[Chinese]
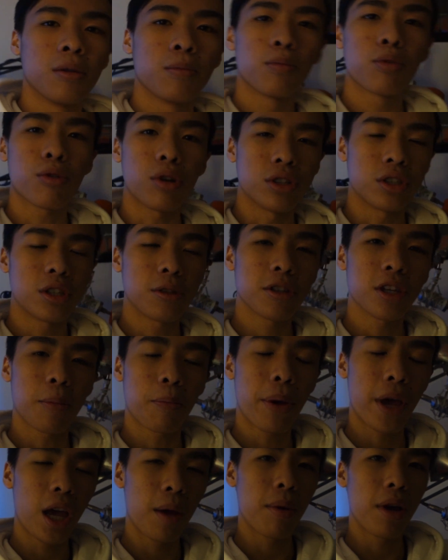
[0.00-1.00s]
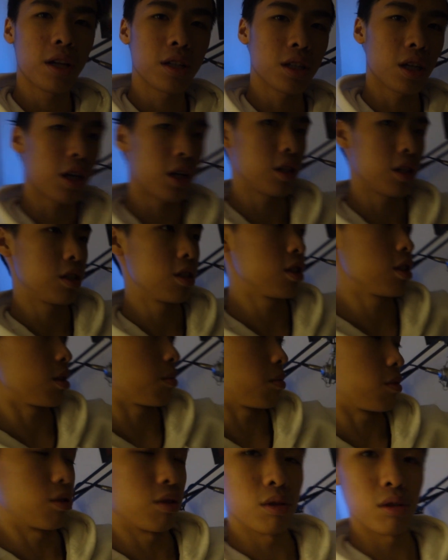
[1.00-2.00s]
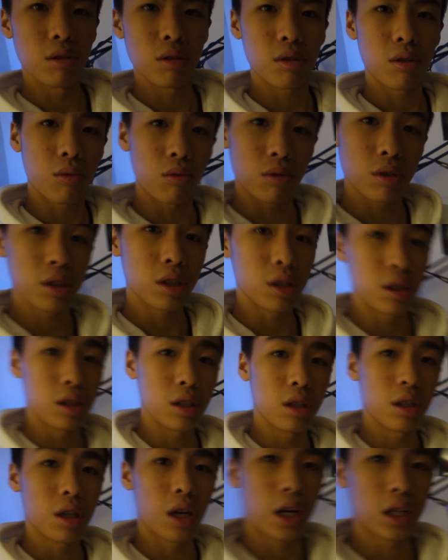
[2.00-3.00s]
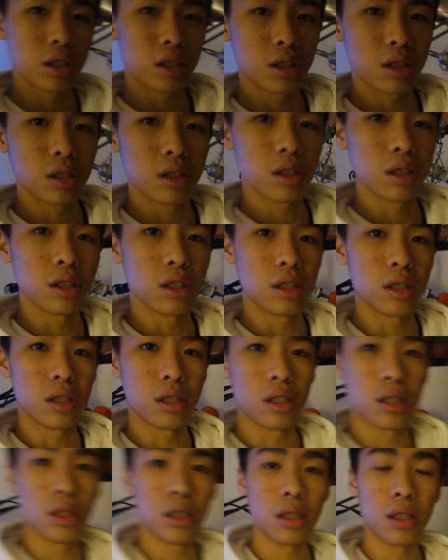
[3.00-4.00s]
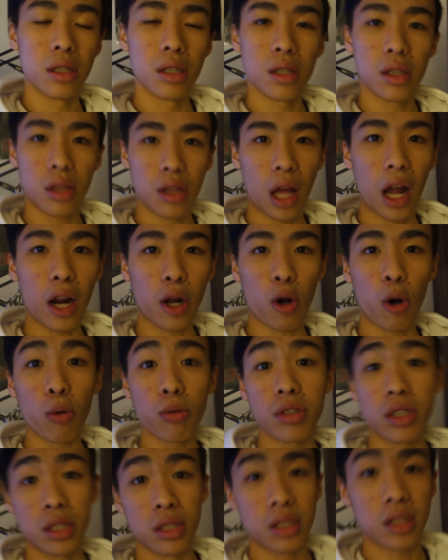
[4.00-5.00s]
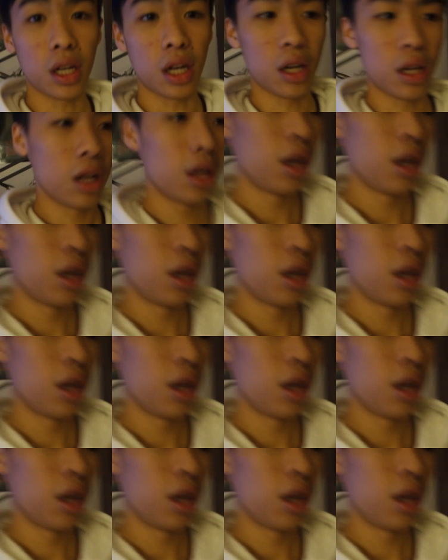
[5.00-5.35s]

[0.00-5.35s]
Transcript: 不管是在配备上，还是什么东西，还是它空间上，